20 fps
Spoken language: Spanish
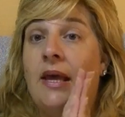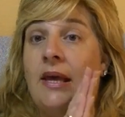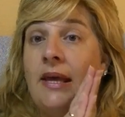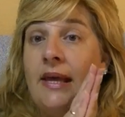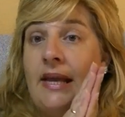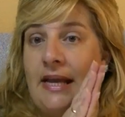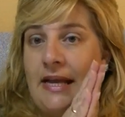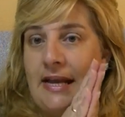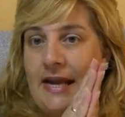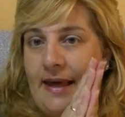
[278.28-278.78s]

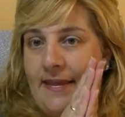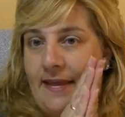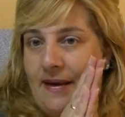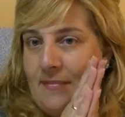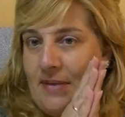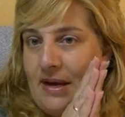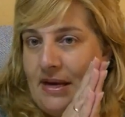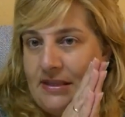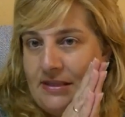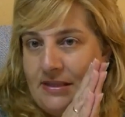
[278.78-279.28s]
Y nada
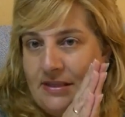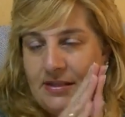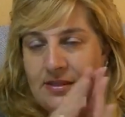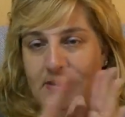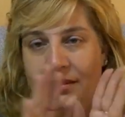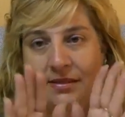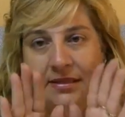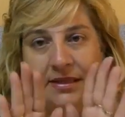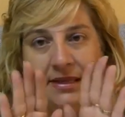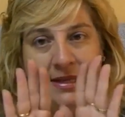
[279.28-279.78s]
más
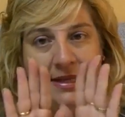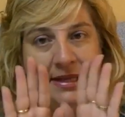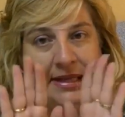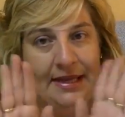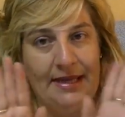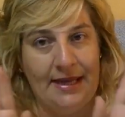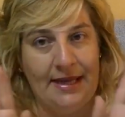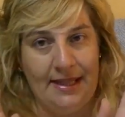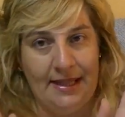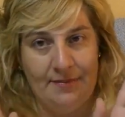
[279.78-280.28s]
y
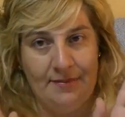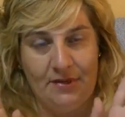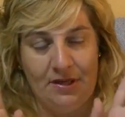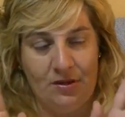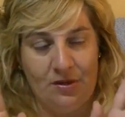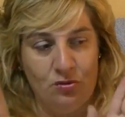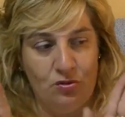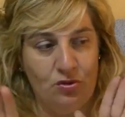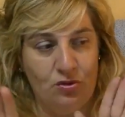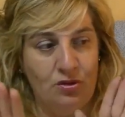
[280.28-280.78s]
nada
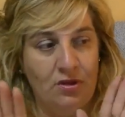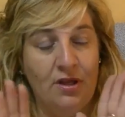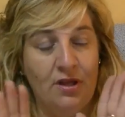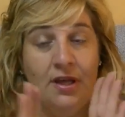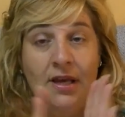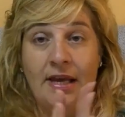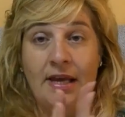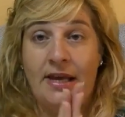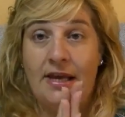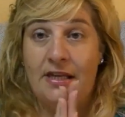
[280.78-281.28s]
menos.
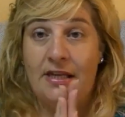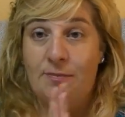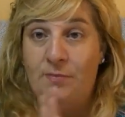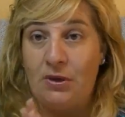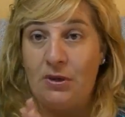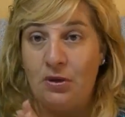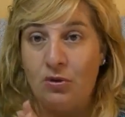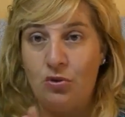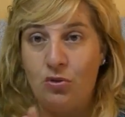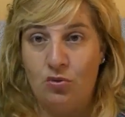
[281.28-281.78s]

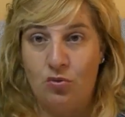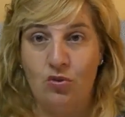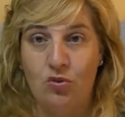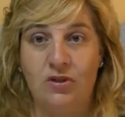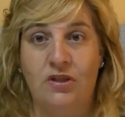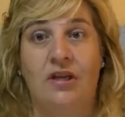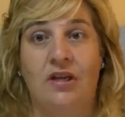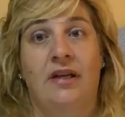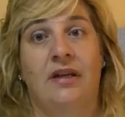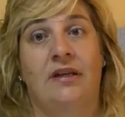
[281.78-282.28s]
Espero que os
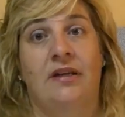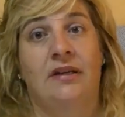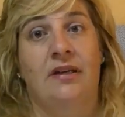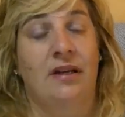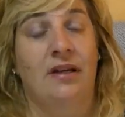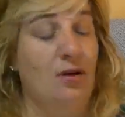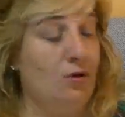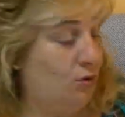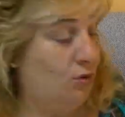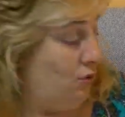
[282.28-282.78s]
gusten
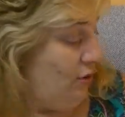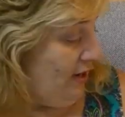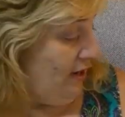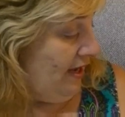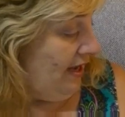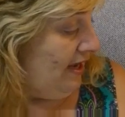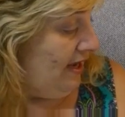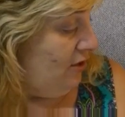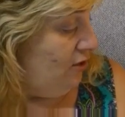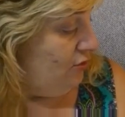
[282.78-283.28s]
los
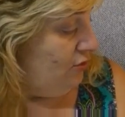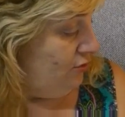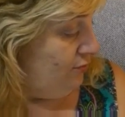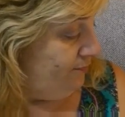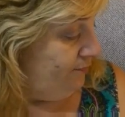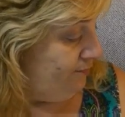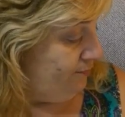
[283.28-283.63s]
regalos.